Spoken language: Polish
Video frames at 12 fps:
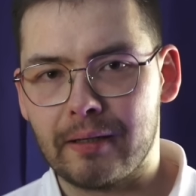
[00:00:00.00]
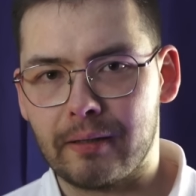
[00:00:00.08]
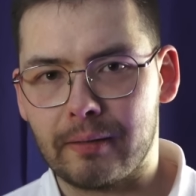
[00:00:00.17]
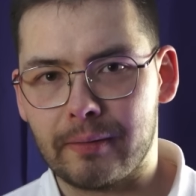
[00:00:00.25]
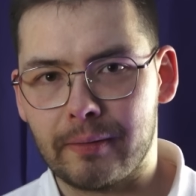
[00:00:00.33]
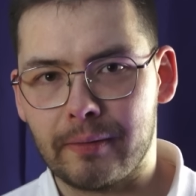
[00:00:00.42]

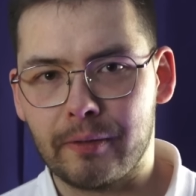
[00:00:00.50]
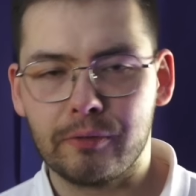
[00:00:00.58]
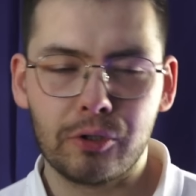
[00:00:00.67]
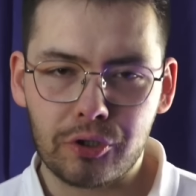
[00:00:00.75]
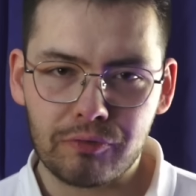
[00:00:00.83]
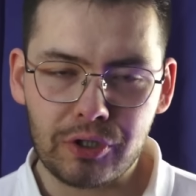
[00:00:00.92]
E,
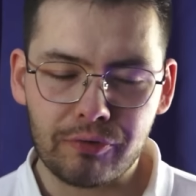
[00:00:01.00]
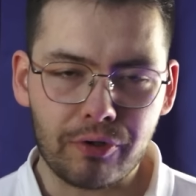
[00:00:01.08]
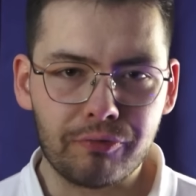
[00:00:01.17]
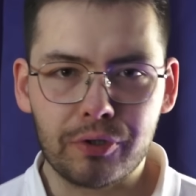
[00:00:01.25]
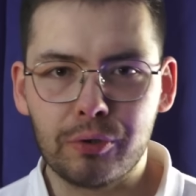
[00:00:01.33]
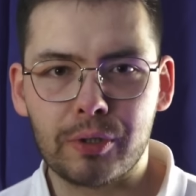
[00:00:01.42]
no i oczywiście w
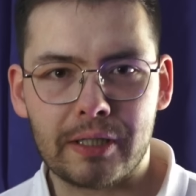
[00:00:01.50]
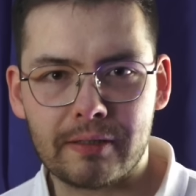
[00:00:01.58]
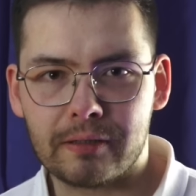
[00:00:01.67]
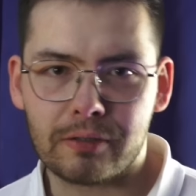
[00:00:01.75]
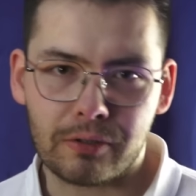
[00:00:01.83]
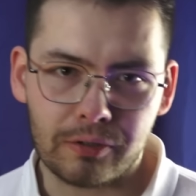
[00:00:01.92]

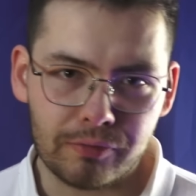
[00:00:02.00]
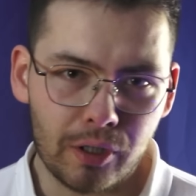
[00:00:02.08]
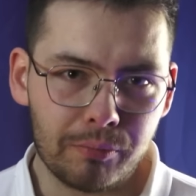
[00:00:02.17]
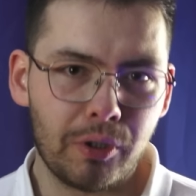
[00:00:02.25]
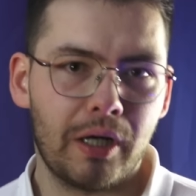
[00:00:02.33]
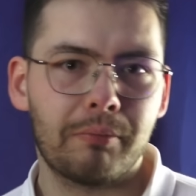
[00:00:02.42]
konfiguracji, gdy stoi w
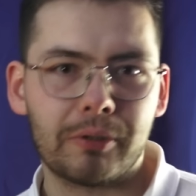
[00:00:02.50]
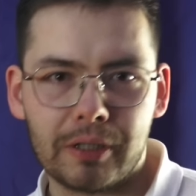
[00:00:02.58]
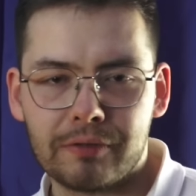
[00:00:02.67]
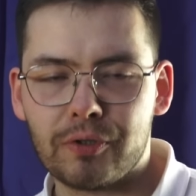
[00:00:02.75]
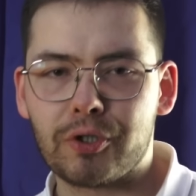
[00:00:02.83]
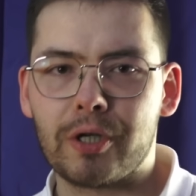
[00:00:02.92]
domu albo na
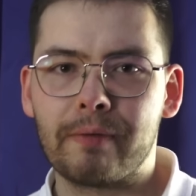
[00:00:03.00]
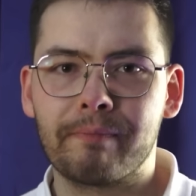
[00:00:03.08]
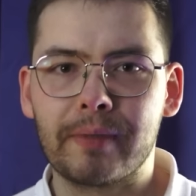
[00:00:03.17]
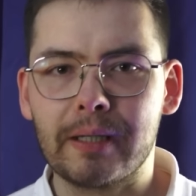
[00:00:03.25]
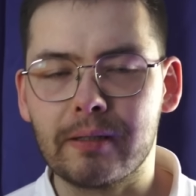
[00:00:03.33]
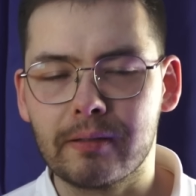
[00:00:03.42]
dworze,
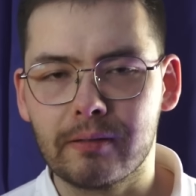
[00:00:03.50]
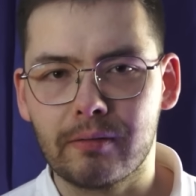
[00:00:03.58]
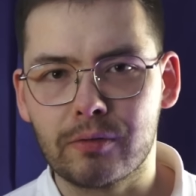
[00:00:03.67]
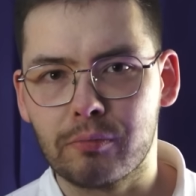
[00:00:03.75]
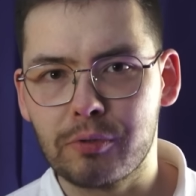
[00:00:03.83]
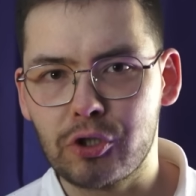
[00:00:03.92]
e,
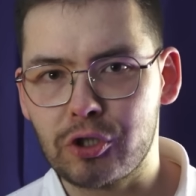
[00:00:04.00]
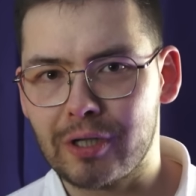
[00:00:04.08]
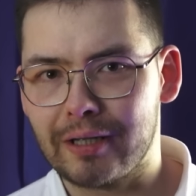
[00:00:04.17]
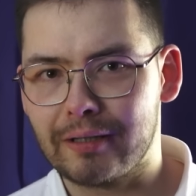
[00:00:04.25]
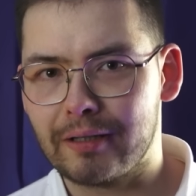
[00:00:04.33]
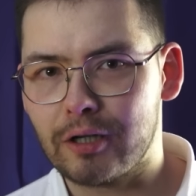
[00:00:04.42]

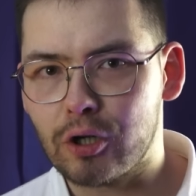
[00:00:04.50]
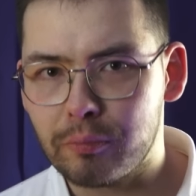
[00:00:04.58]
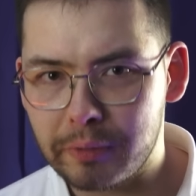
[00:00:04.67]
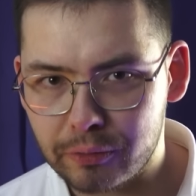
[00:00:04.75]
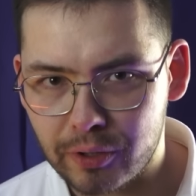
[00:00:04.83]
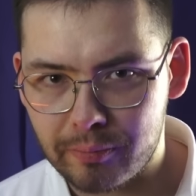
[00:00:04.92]
osobiście
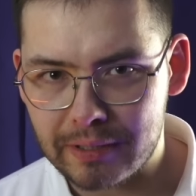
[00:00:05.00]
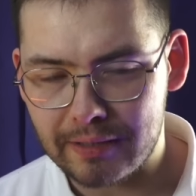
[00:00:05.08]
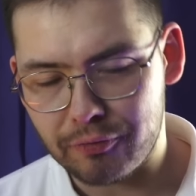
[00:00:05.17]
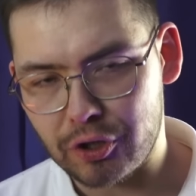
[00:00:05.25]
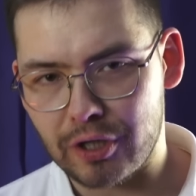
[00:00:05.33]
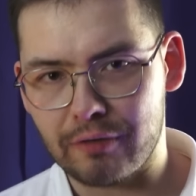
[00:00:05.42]
rekomendujemy
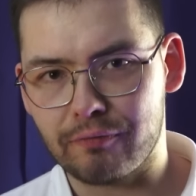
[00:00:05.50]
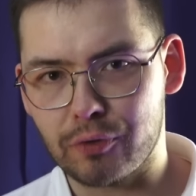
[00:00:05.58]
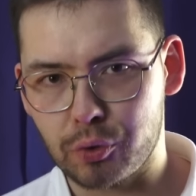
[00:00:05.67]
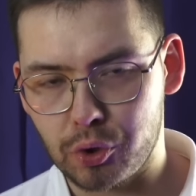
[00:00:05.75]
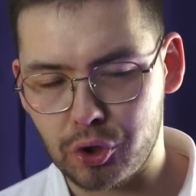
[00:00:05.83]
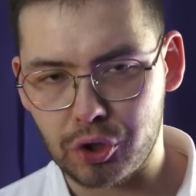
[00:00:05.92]
zawsze
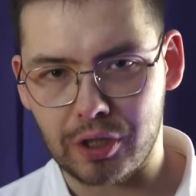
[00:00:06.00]
wyrzucić